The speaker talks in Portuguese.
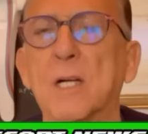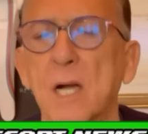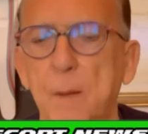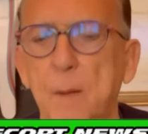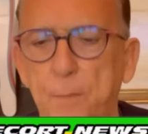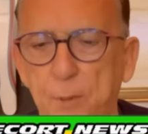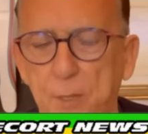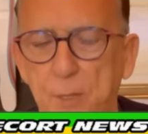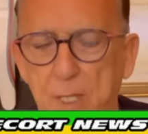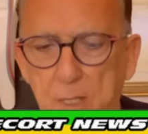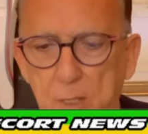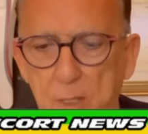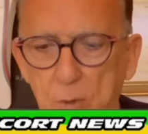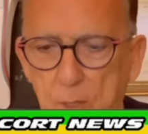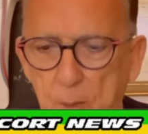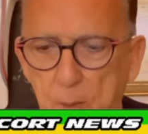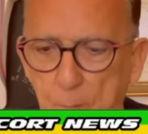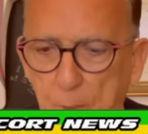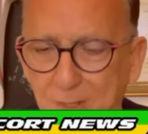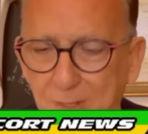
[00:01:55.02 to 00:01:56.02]
em campo e
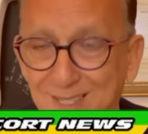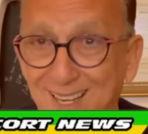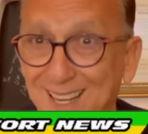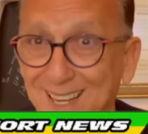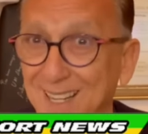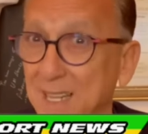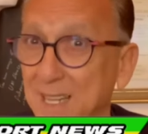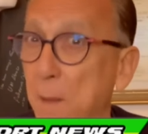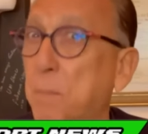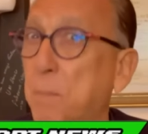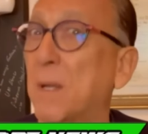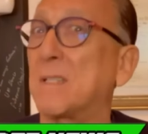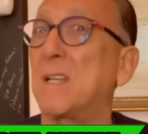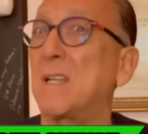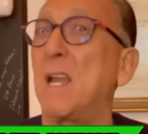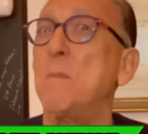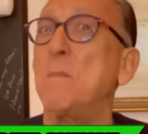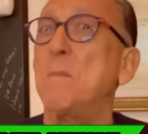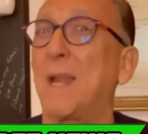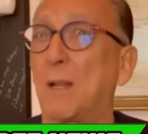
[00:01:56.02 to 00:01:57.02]
daquilo que possa render, porque as
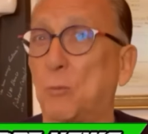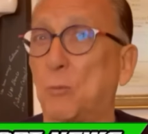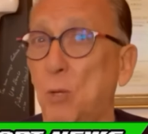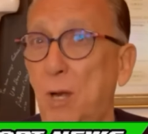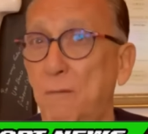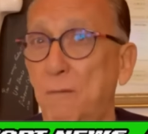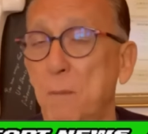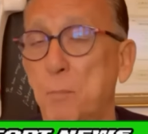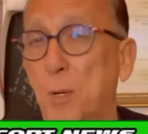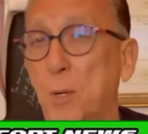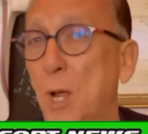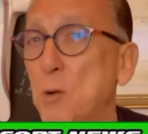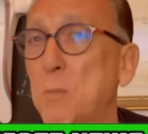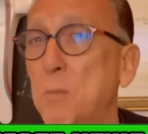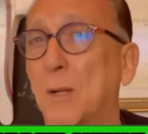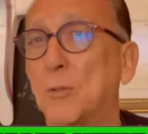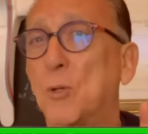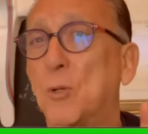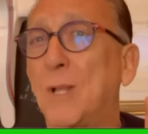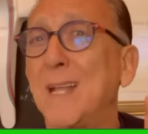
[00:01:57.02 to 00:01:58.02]
eliminatórias vêm por aí, o
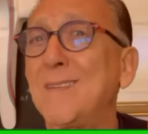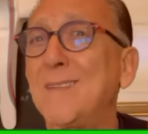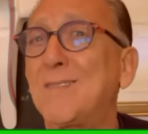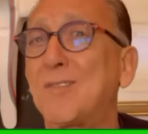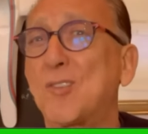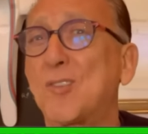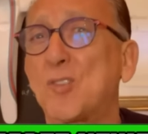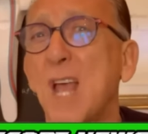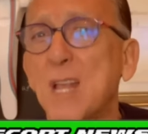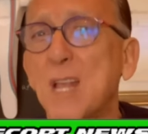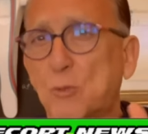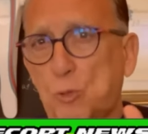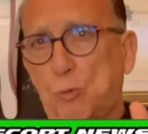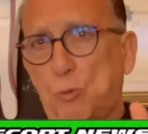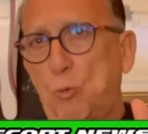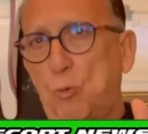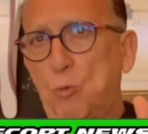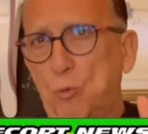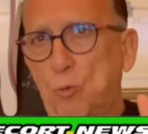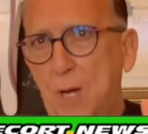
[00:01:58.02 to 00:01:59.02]
Brasil está em
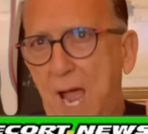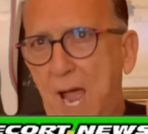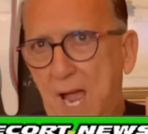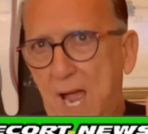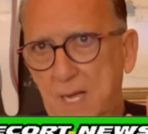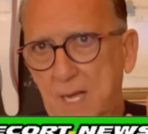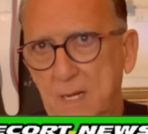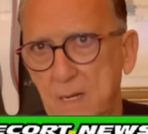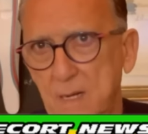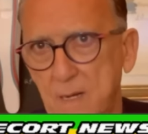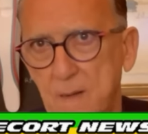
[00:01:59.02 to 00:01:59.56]
sexto lugar